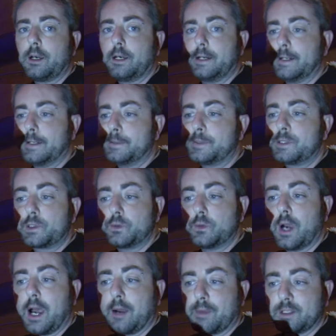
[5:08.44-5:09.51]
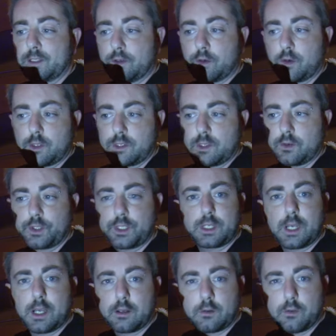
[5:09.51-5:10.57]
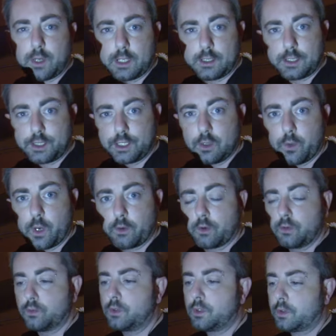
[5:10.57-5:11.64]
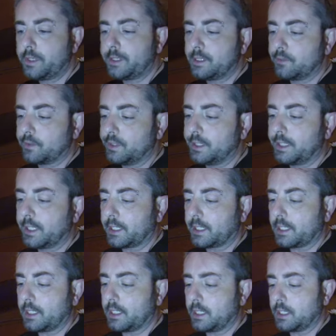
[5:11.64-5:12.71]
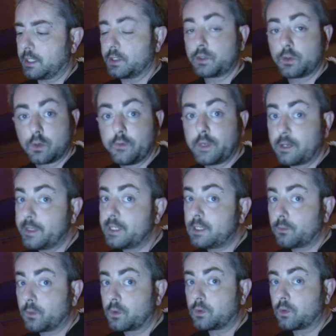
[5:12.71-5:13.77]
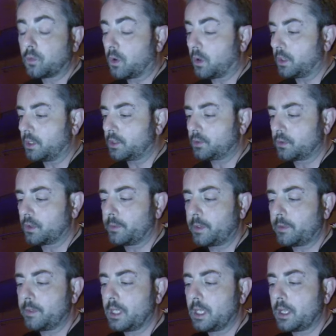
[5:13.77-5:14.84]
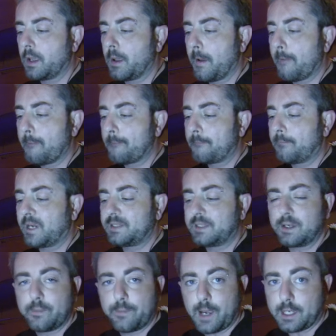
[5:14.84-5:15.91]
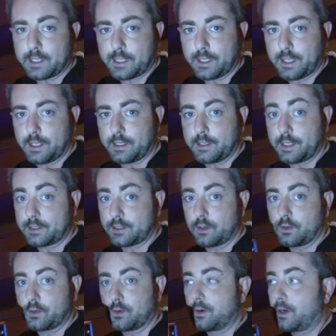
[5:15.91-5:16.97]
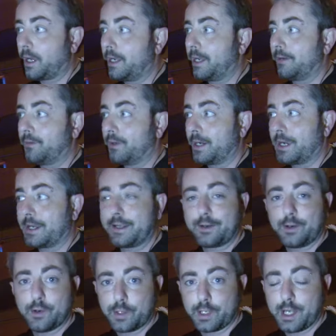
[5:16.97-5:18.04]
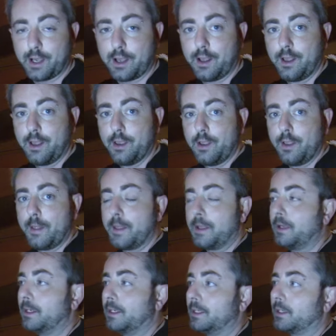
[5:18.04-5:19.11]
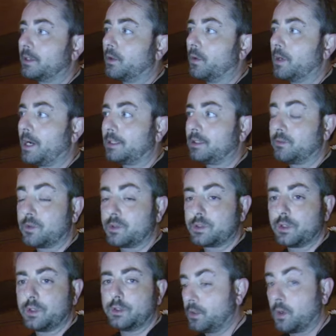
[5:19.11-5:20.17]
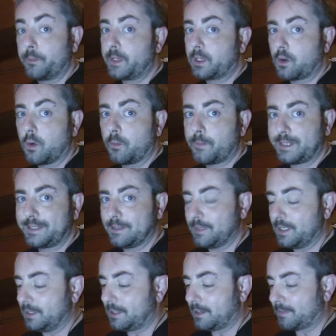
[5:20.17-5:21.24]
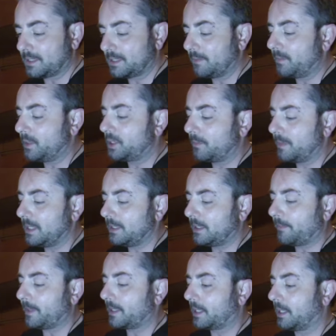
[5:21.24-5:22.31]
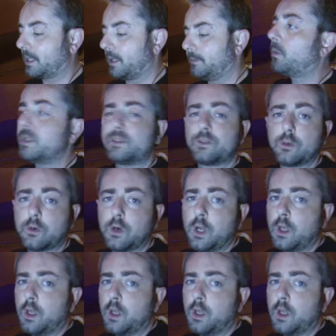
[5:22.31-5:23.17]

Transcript: eh, su Amazon, costano circa 45 euro l'uno e devo dire che sono veramente molto buoni, sono i primi battery pack che riescono a lavorare con eh, con l'Atomos non per compatibilità ma semplicemente perché questo